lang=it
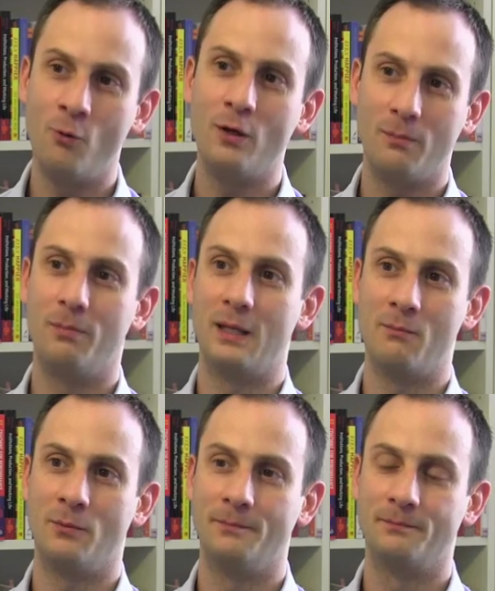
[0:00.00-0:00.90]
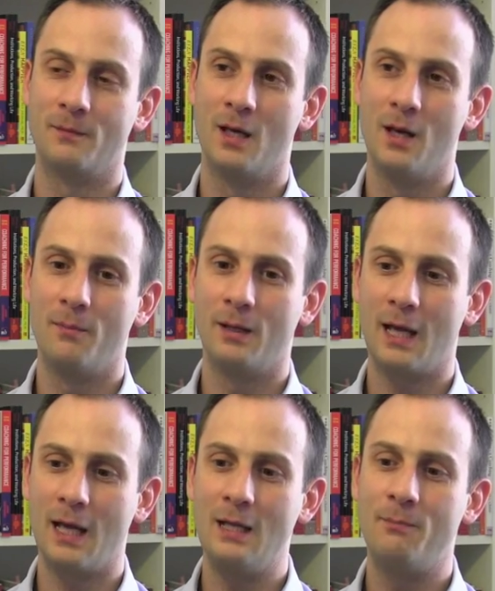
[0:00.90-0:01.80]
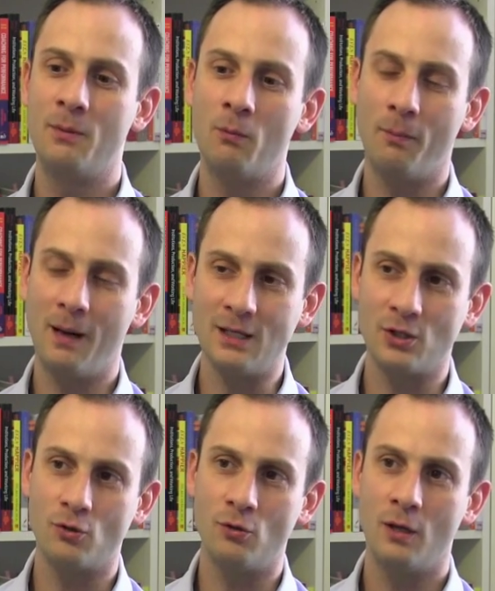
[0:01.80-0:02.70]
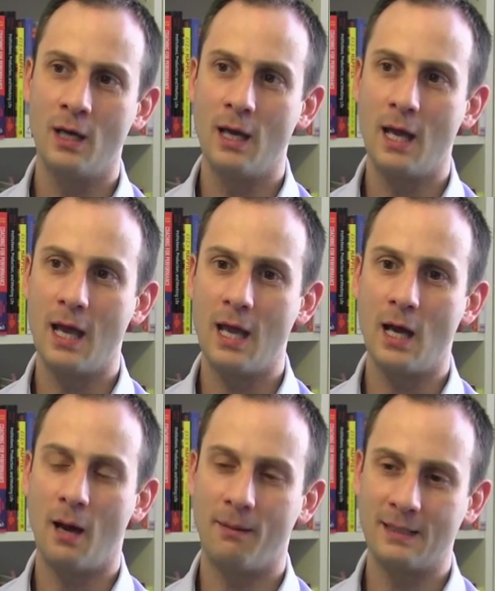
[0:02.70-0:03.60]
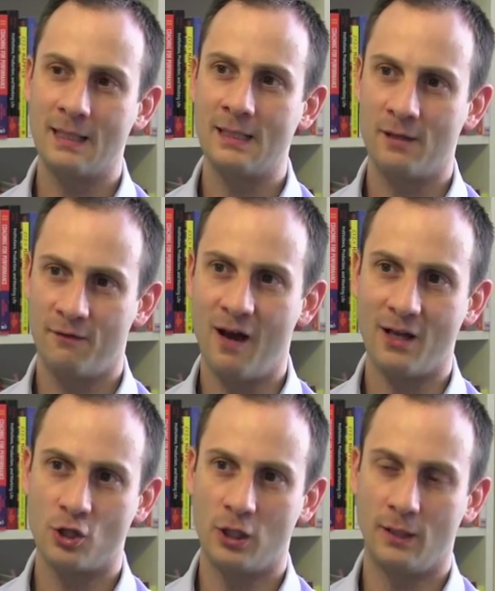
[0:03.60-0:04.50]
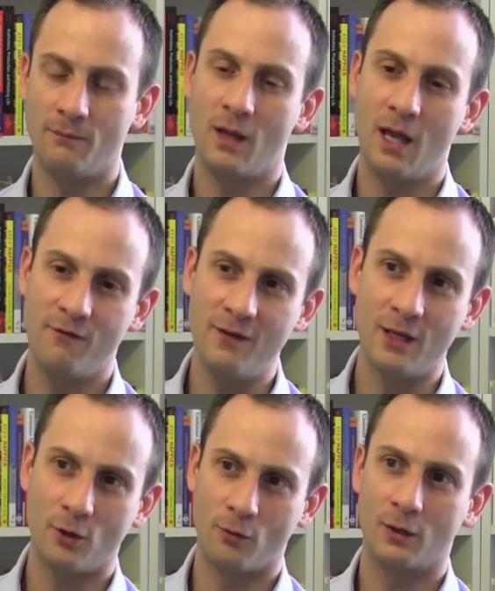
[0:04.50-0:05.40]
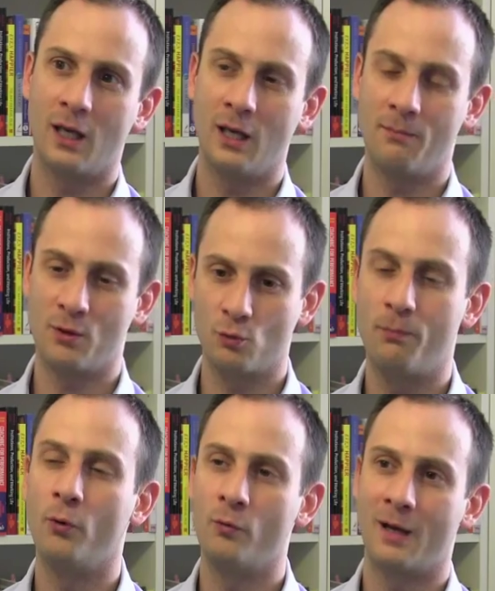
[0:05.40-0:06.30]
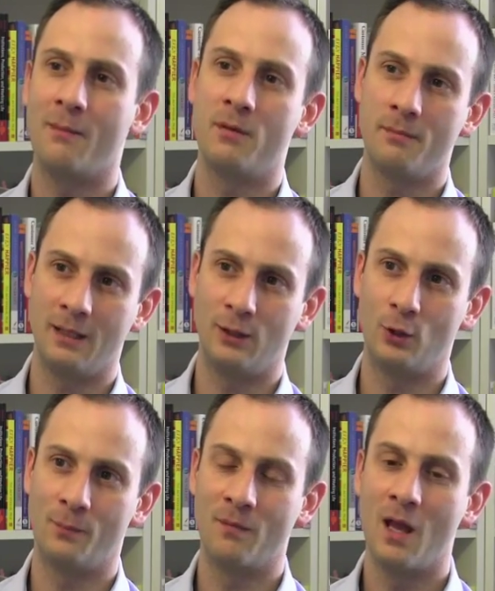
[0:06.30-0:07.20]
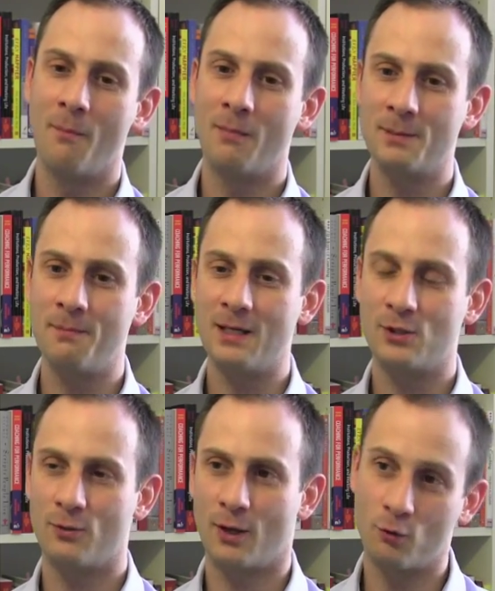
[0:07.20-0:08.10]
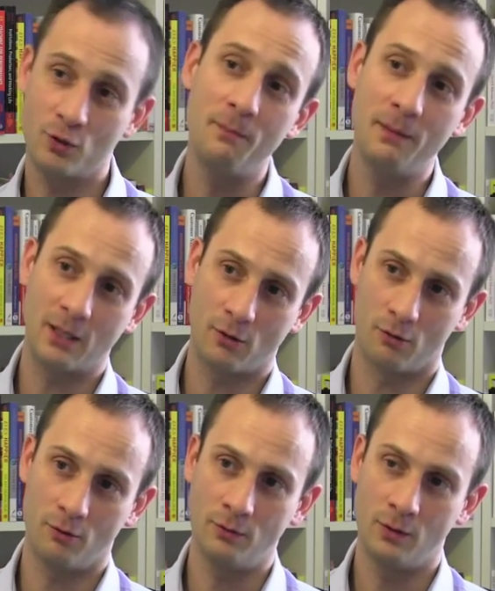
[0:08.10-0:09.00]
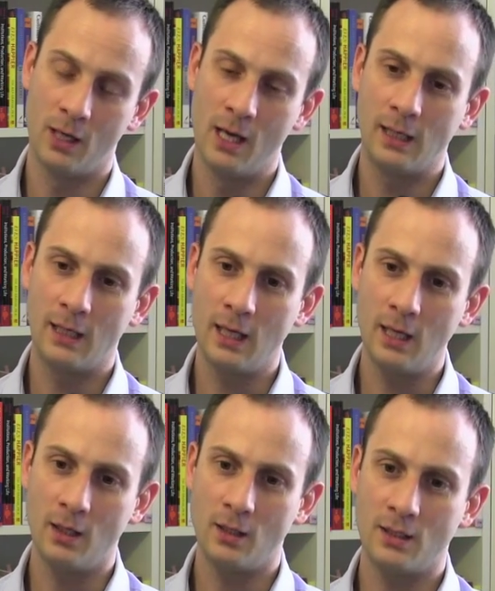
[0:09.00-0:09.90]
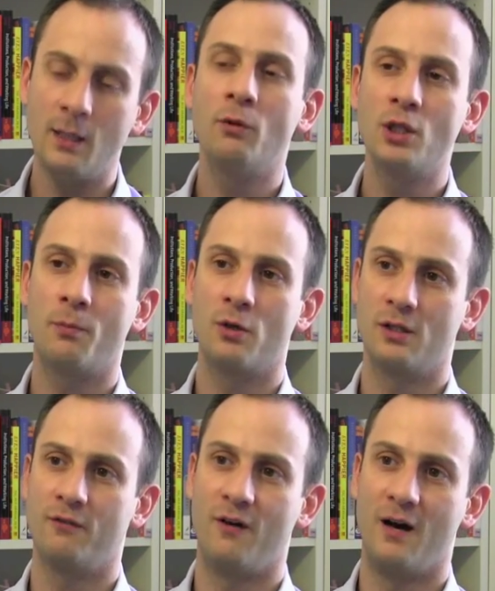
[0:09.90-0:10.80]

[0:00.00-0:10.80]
non il primo, perché il primo passo è abbastanza facile, è vero che presuppone un cambiamento, ma spesso è così piccolo che siamo disposti a